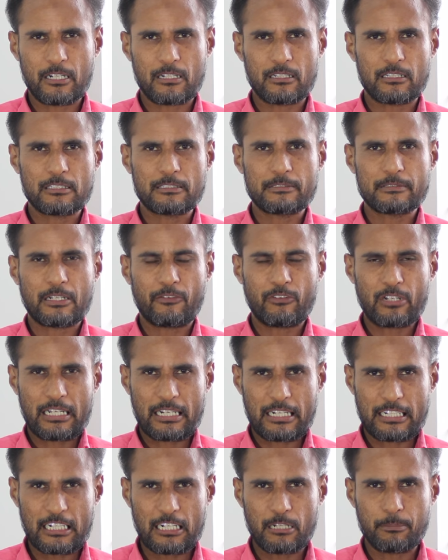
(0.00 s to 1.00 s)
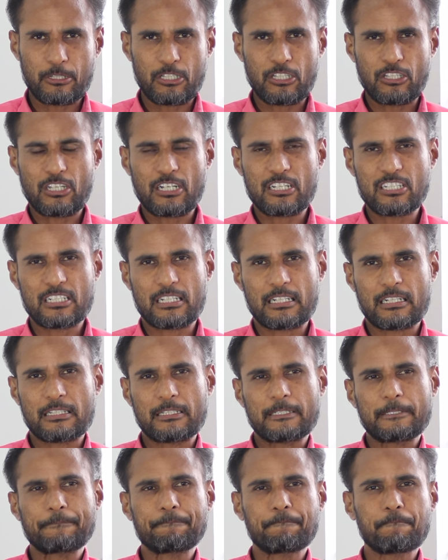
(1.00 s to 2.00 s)
பண்ணுறது நவகிரகங்களை பற்றி
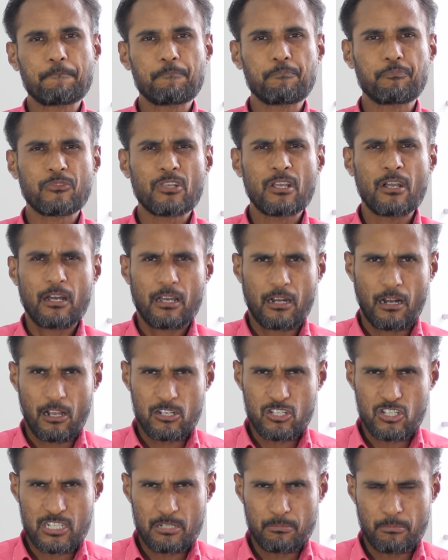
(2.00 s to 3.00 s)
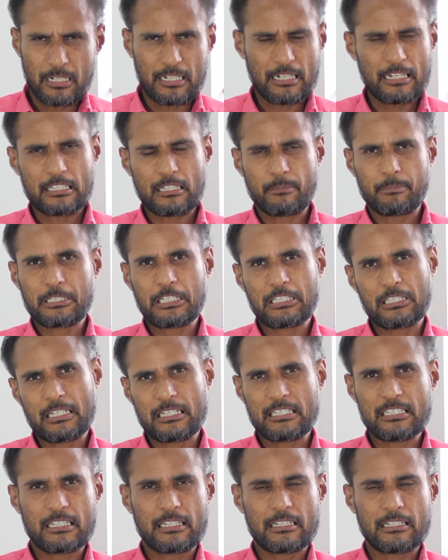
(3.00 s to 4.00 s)
தெரிஞ்சுக்கிறது ராசி மண்டலத்தை பற்றி
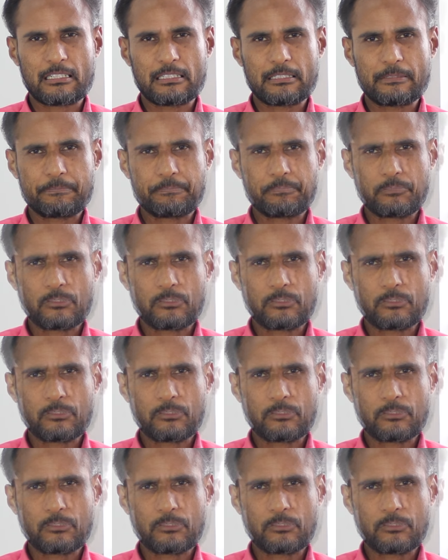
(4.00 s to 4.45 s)
தெரிஞ்சுக்கிறது